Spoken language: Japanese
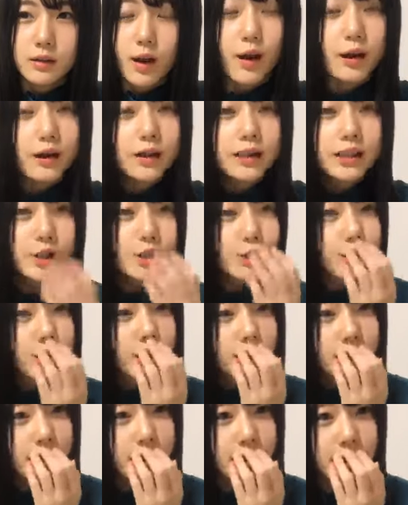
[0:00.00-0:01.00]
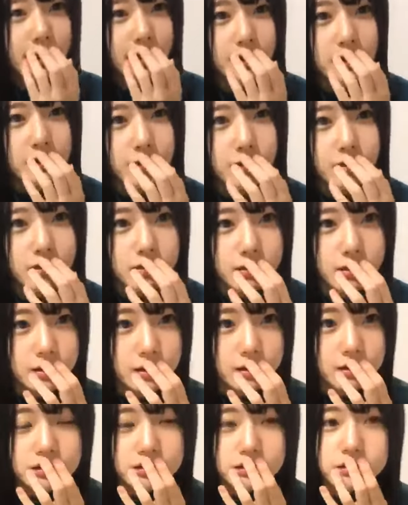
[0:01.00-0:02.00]
あ1週間携帯なかった
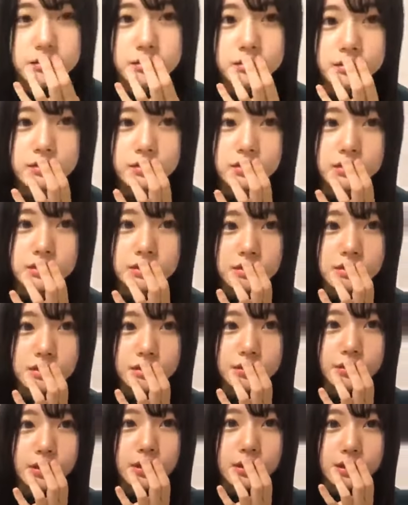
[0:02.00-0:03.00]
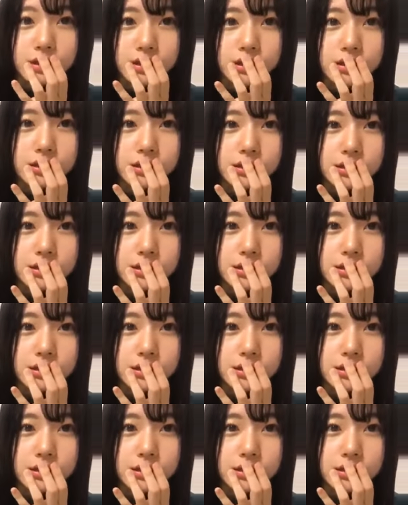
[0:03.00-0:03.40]
気がするそれで。